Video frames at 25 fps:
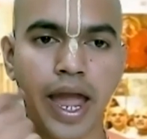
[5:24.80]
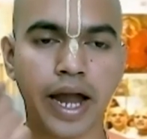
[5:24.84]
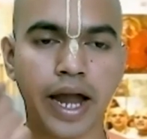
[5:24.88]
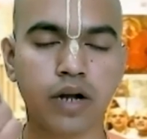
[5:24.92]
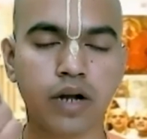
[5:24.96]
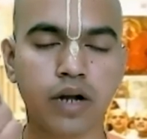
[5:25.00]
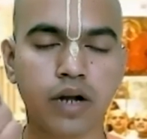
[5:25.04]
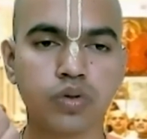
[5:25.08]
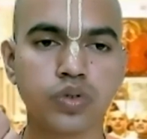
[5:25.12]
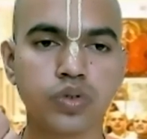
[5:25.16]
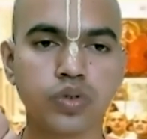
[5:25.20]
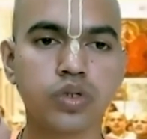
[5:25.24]

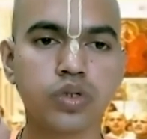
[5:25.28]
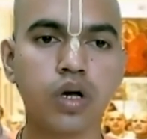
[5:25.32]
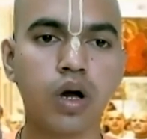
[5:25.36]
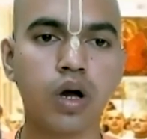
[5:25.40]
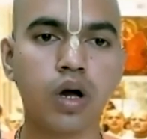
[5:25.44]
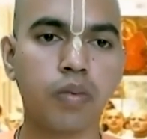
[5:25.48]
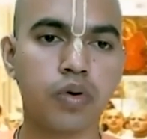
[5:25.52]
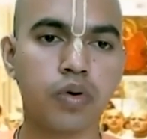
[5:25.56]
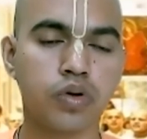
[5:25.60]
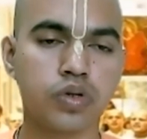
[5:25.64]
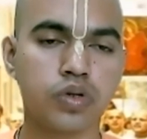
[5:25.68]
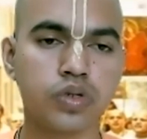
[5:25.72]
একটু যদি
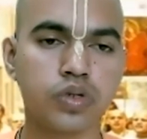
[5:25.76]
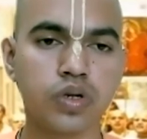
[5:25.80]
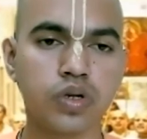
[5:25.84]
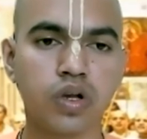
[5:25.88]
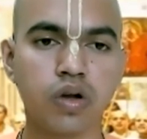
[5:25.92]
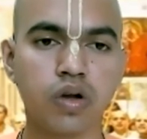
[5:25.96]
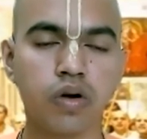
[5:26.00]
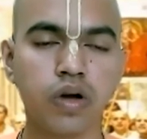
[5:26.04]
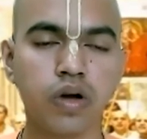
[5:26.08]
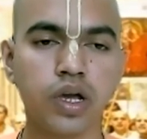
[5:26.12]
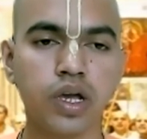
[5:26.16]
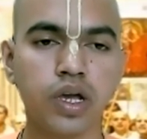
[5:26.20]

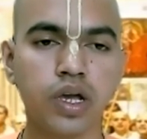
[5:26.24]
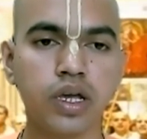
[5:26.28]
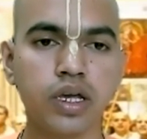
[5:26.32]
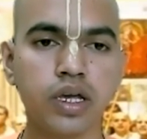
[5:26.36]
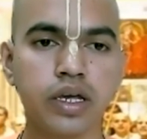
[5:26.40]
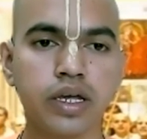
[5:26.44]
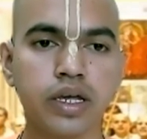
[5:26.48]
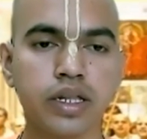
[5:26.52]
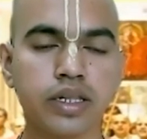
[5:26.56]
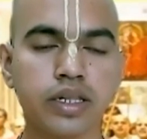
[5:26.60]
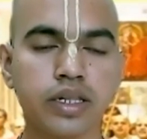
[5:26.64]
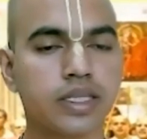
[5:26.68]
অমনোযোগী হয়
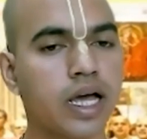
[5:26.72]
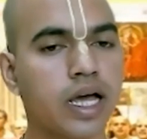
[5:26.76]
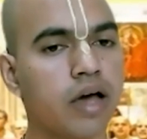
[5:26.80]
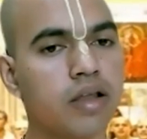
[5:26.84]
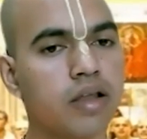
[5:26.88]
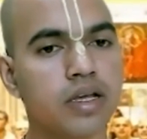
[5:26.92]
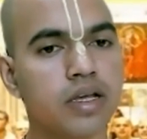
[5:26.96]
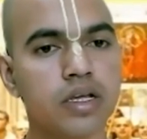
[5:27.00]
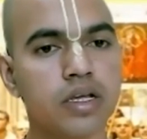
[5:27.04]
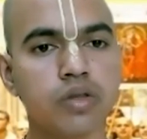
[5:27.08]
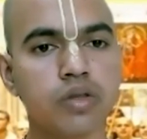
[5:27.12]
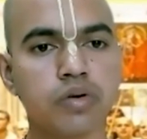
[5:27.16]

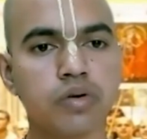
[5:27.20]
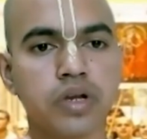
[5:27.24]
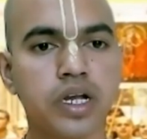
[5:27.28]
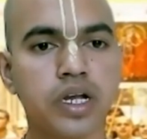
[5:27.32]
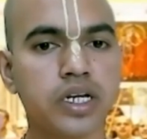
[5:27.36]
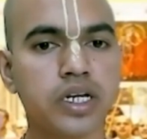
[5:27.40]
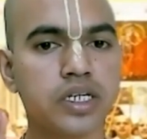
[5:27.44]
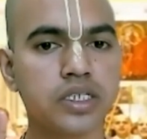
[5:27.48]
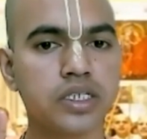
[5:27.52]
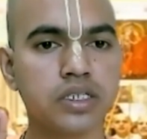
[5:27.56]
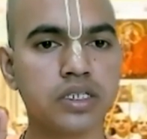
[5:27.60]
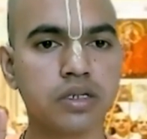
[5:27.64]
তাহলে কিন্তু
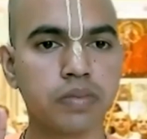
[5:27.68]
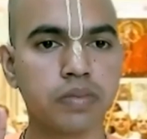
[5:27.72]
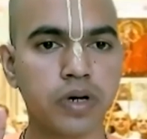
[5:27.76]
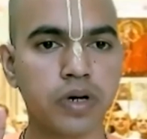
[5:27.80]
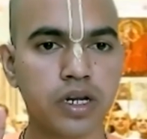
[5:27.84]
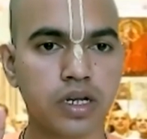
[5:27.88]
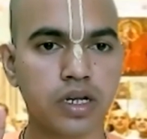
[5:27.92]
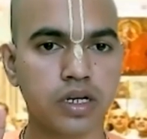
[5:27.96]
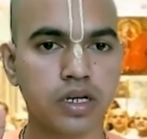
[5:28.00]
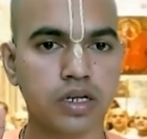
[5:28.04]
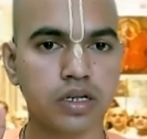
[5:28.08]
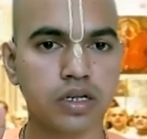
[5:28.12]
কেটে যেতে
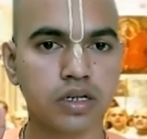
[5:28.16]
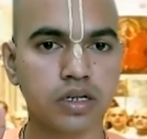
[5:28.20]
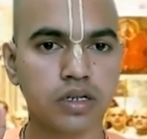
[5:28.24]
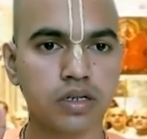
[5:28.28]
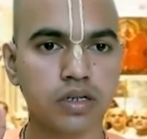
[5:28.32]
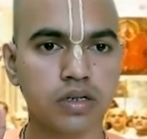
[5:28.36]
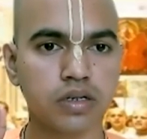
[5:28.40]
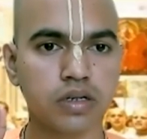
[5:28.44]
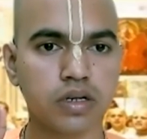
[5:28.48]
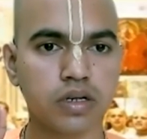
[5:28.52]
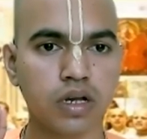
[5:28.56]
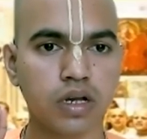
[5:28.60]
পারে
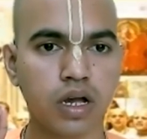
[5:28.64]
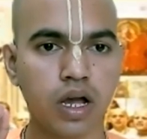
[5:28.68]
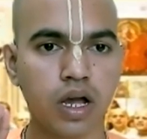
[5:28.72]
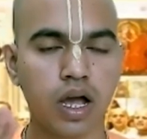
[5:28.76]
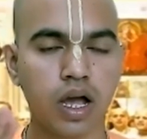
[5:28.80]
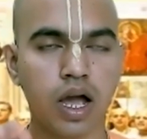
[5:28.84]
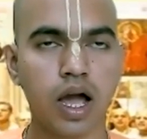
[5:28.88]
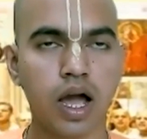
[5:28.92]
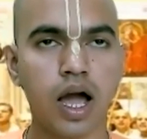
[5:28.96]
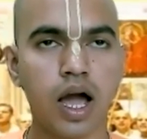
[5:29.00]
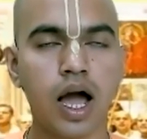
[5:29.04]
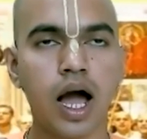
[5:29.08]

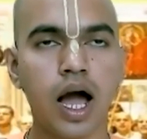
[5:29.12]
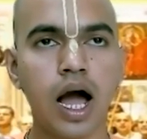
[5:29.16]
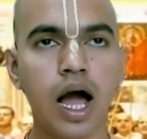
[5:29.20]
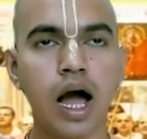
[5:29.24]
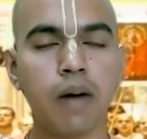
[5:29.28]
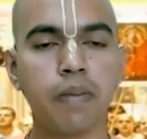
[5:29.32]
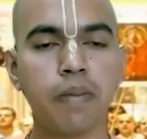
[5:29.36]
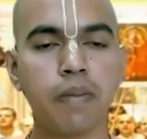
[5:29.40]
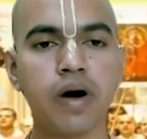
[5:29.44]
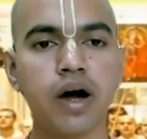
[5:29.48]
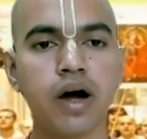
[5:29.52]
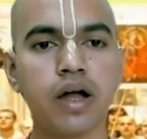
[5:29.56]

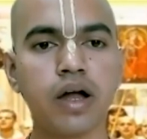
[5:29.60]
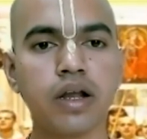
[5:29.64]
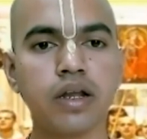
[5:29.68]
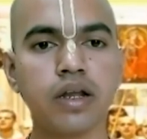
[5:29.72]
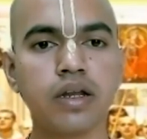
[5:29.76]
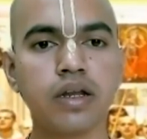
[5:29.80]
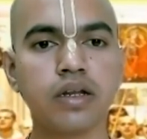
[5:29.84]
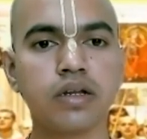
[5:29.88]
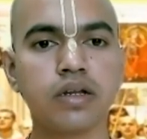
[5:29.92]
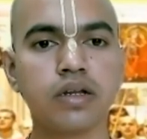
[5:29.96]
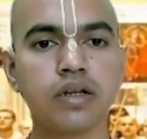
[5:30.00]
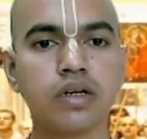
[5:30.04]
আবার
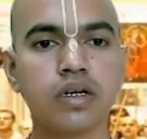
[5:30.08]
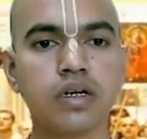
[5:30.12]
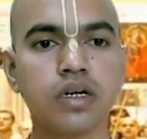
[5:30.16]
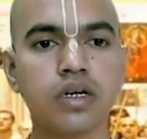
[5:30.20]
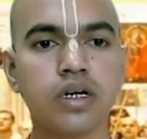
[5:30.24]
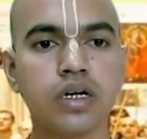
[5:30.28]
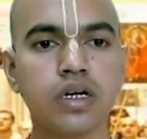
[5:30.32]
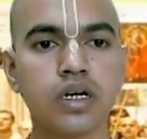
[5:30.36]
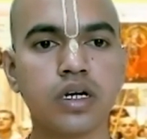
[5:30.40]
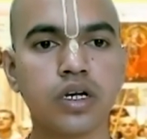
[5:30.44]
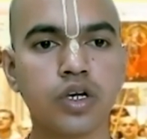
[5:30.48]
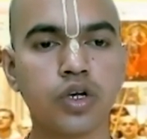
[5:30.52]

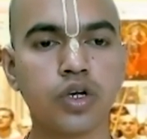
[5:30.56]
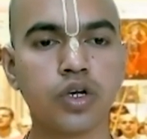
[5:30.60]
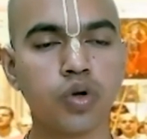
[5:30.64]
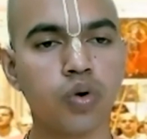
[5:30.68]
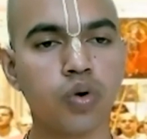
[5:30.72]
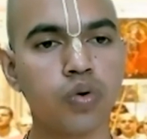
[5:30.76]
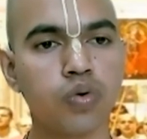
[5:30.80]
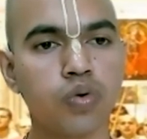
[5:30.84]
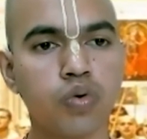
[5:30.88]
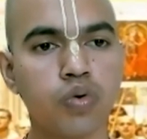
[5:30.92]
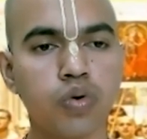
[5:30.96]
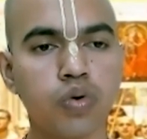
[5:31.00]

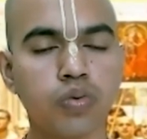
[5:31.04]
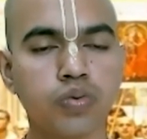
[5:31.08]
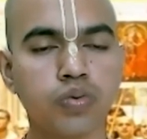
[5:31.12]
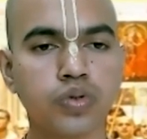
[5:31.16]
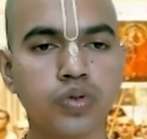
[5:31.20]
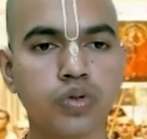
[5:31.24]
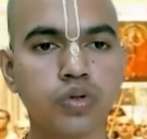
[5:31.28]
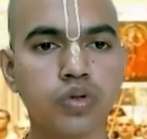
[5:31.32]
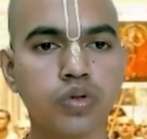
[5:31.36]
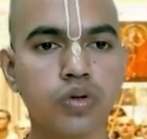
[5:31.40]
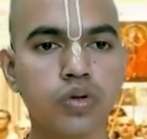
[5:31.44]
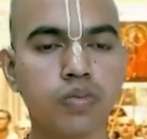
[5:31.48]
কেউ খুব
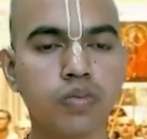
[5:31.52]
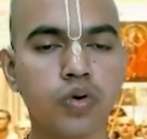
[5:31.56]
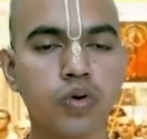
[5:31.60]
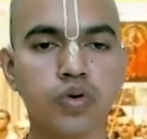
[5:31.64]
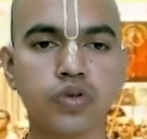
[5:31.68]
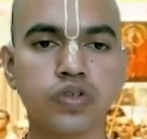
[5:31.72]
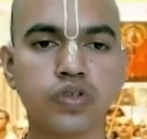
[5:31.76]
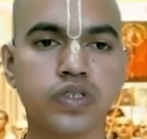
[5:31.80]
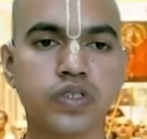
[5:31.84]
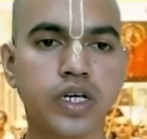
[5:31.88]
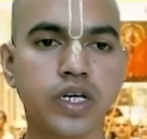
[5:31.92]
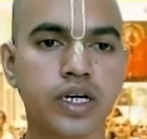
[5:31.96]
সুন্দর
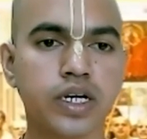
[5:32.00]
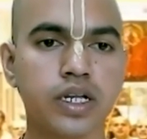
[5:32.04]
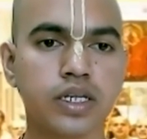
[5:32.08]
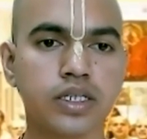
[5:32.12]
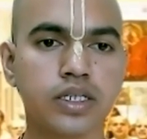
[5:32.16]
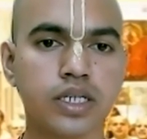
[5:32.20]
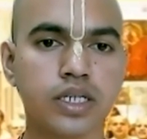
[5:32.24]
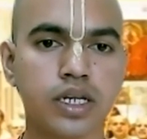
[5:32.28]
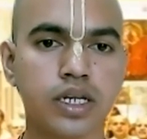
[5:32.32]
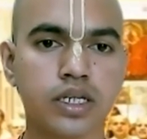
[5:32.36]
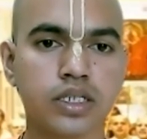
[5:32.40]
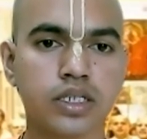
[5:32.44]
মোটরসাইকেল
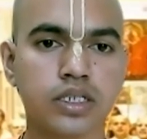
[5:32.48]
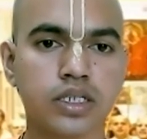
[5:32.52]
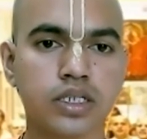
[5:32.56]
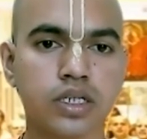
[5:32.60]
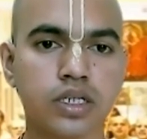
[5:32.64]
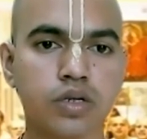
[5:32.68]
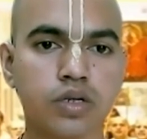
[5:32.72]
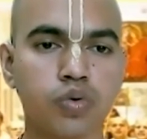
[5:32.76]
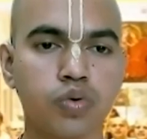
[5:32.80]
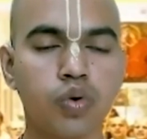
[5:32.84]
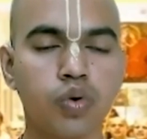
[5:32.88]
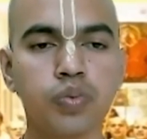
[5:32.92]
চালাচ্ছে
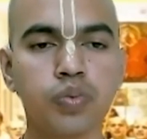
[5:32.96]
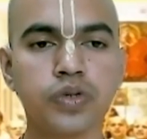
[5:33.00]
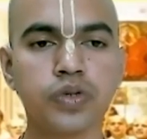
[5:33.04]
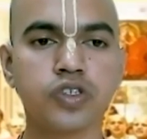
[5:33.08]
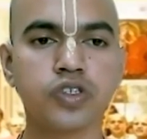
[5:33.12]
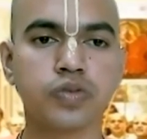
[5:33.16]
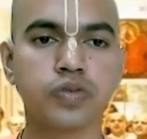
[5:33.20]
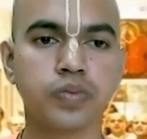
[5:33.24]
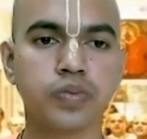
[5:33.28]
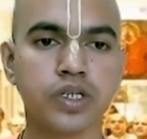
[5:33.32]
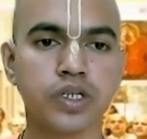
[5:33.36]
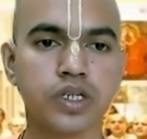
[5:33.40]
খুব
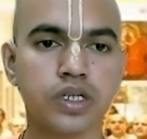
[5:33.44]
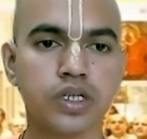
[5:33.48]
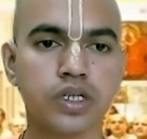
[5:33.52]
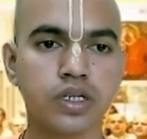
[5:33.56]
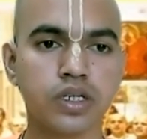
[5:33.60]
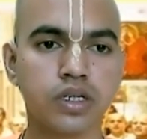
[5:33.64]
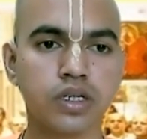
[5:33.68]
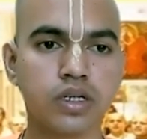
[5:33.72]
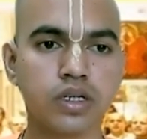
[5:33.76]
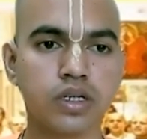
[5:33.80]
স্পিডে